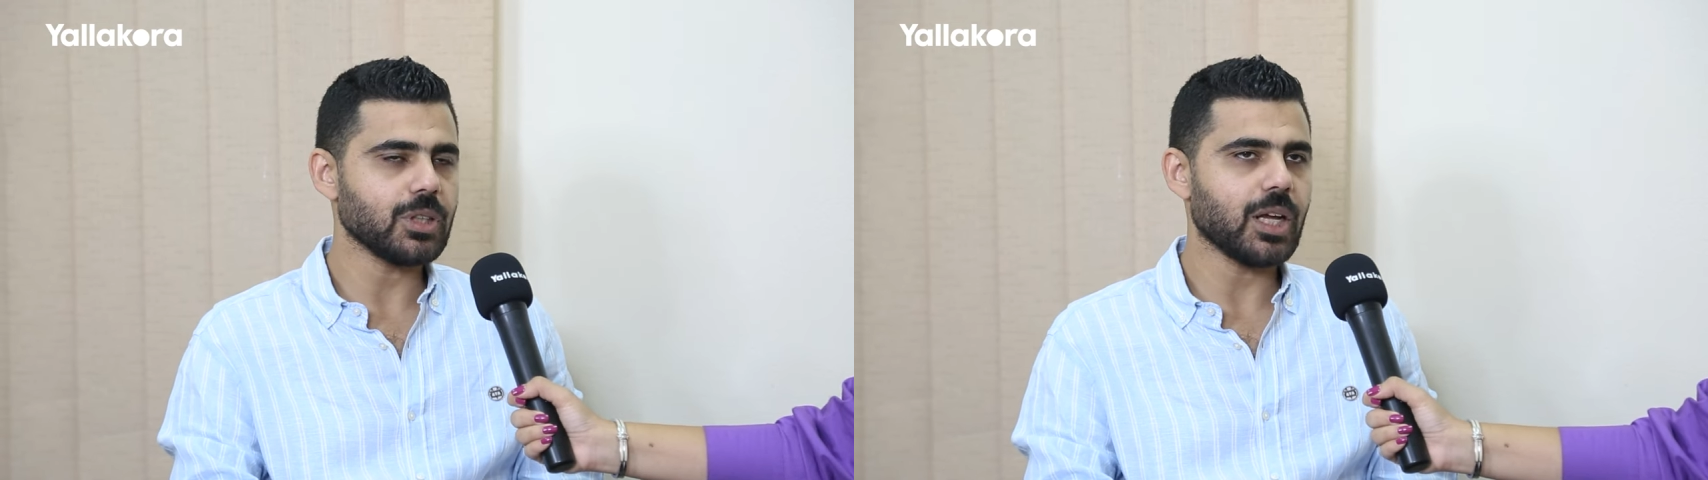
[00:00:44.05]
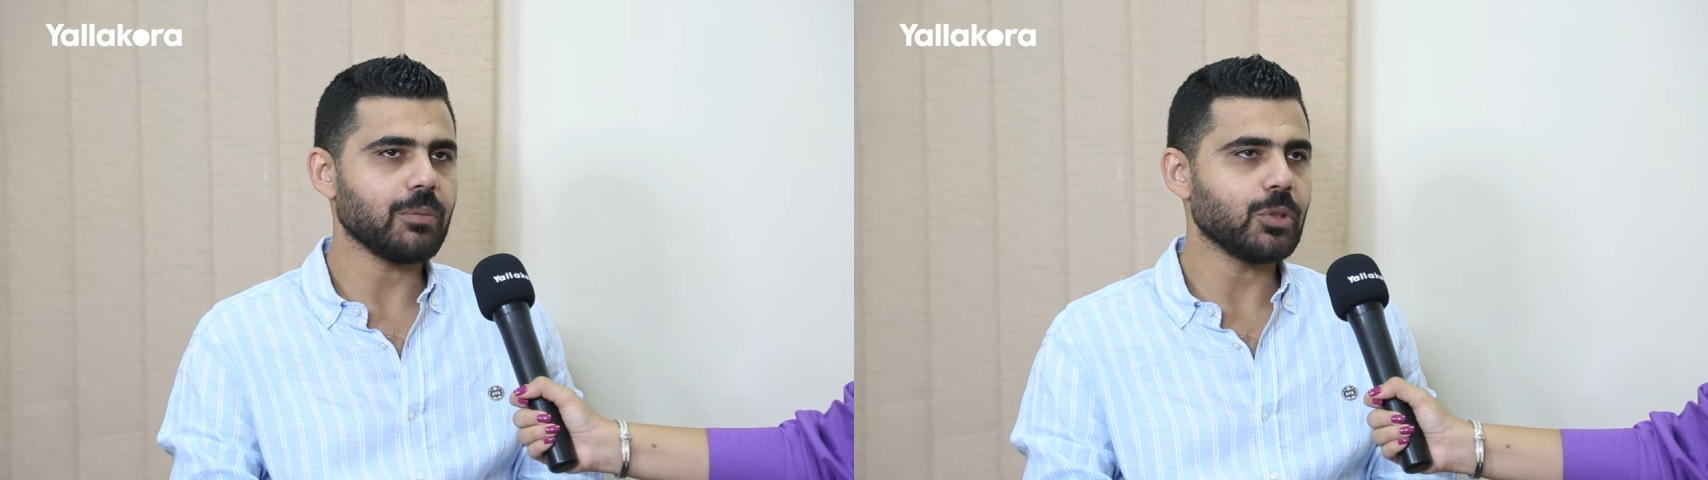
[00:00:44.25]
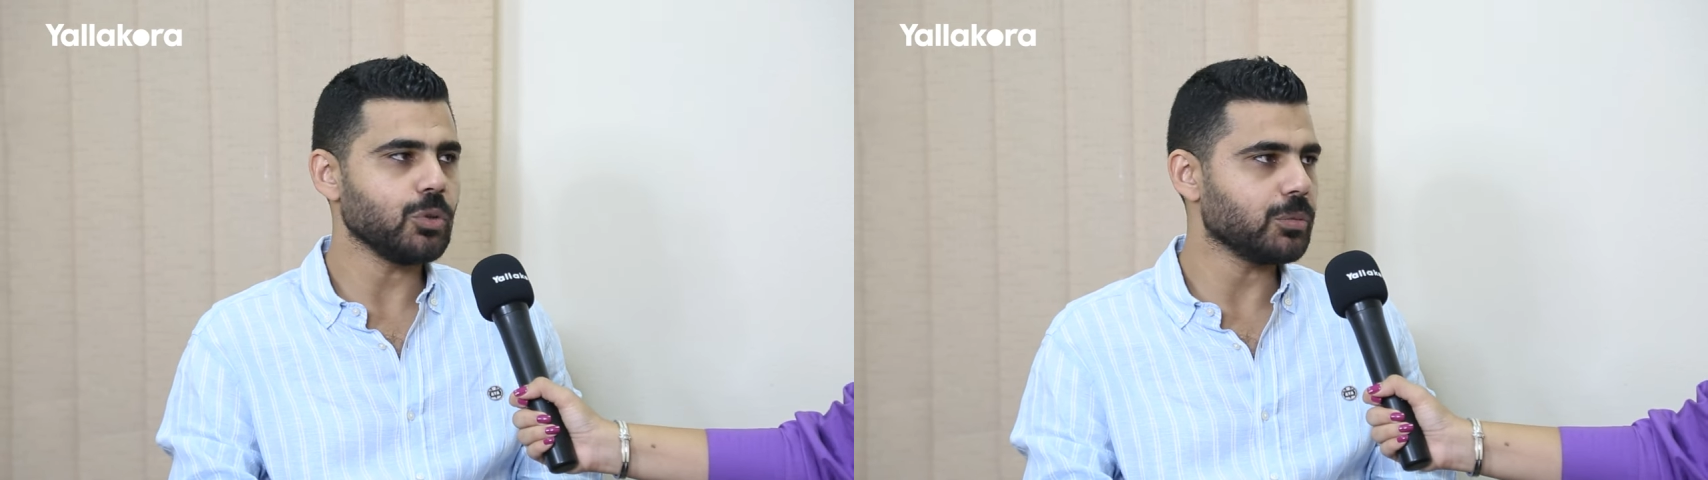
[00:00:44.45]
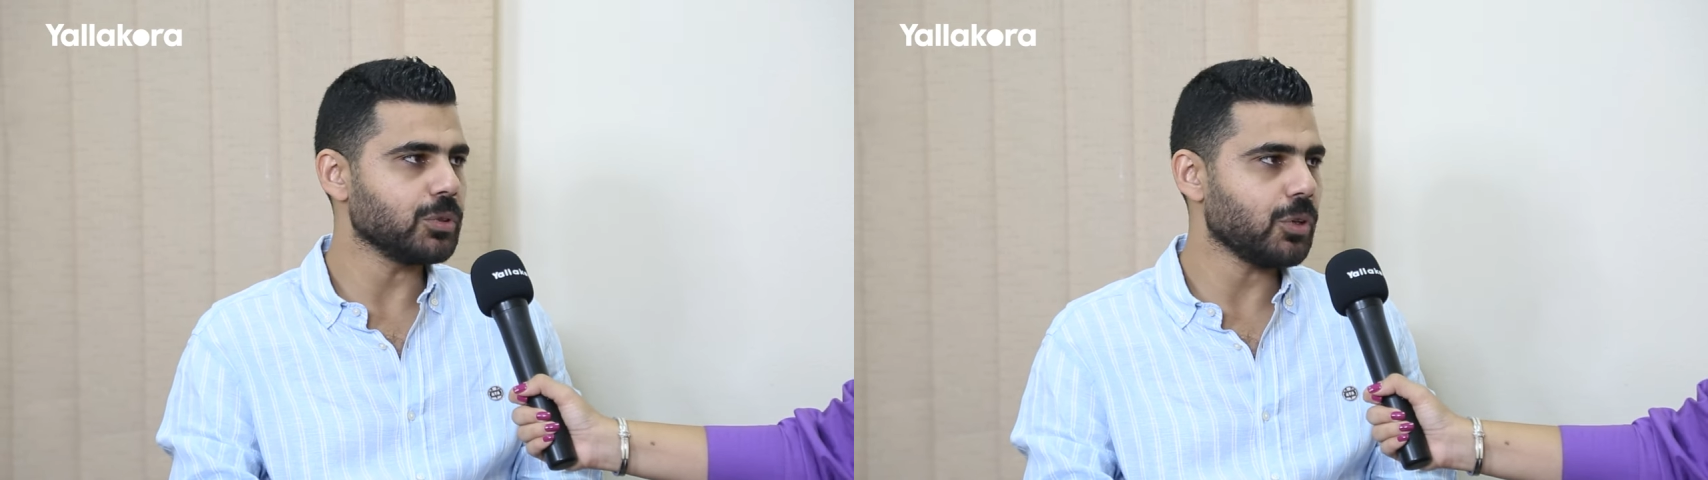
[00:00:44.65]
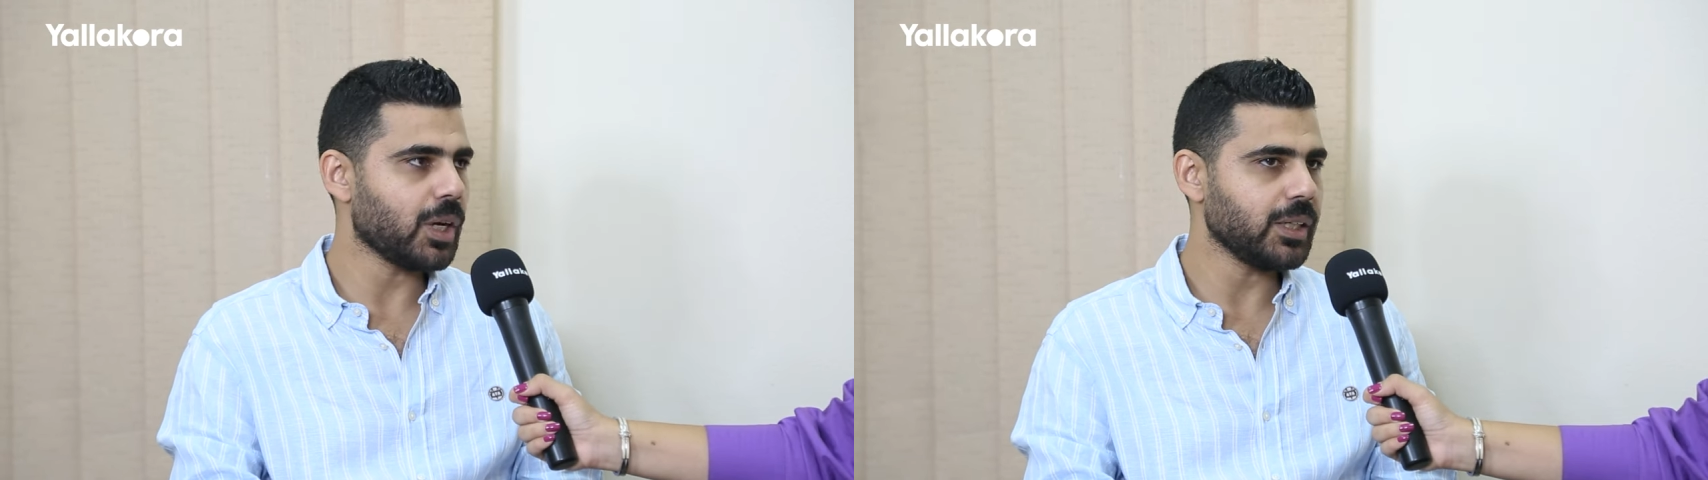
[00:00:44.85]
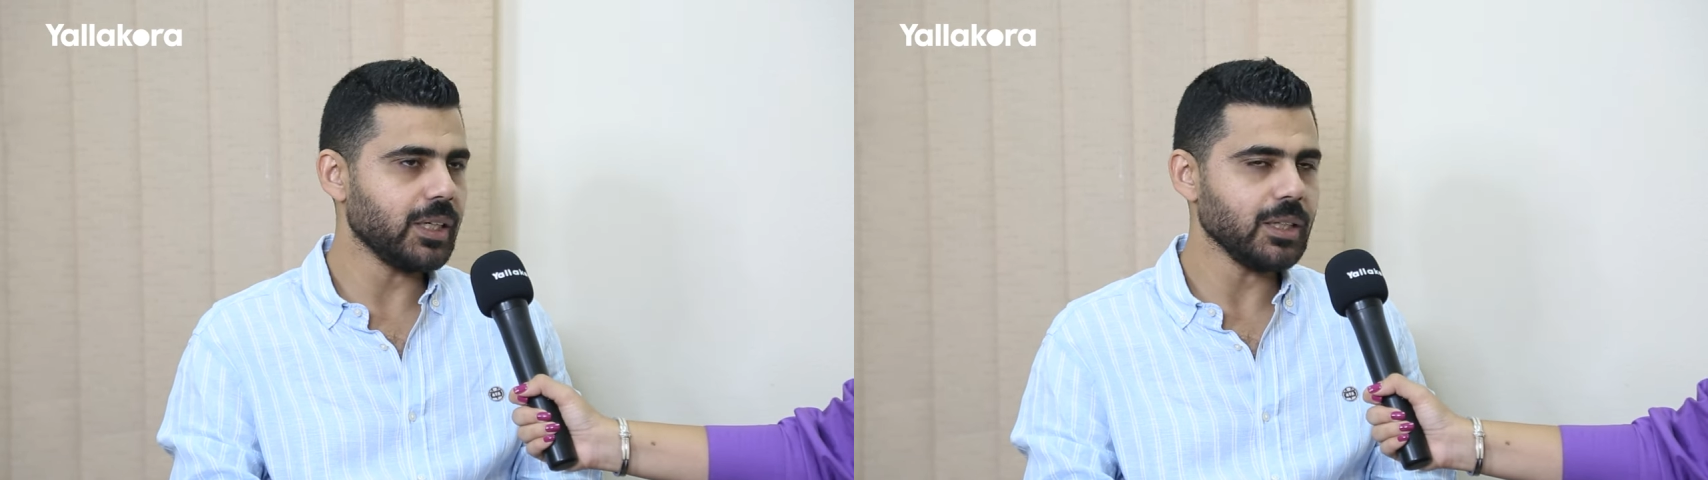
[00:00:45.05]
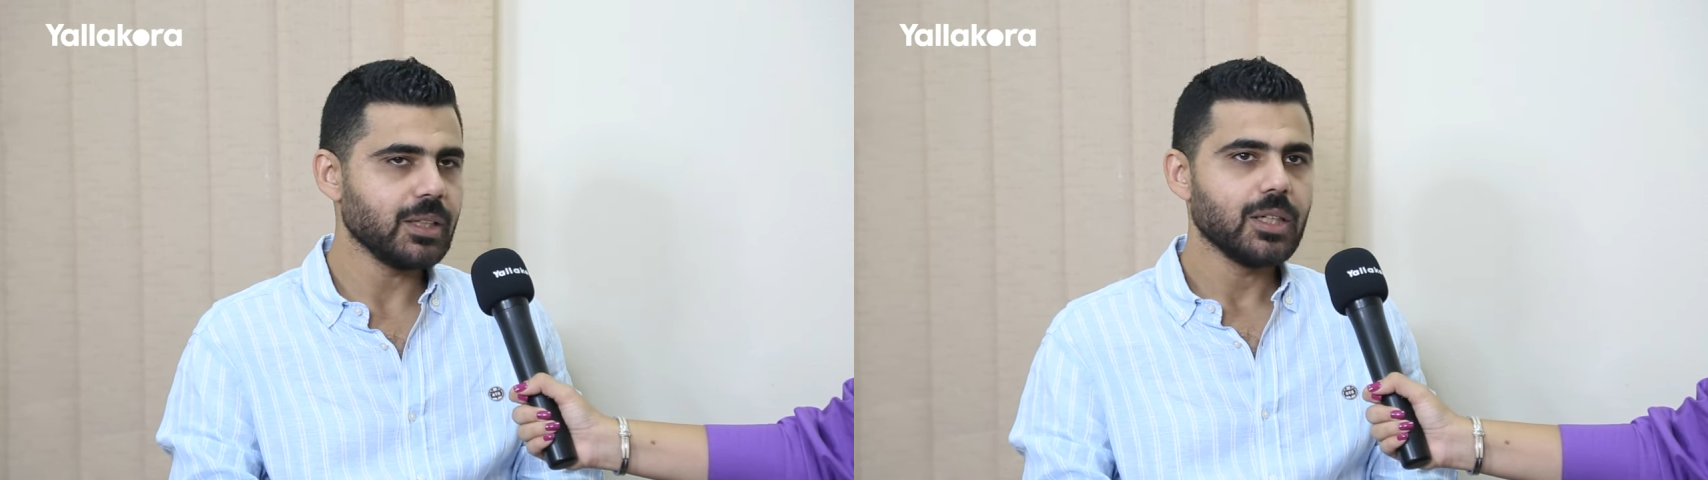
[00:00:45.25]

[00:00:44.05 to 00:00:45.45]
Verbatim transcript: ده اهم نقطه بندور عليها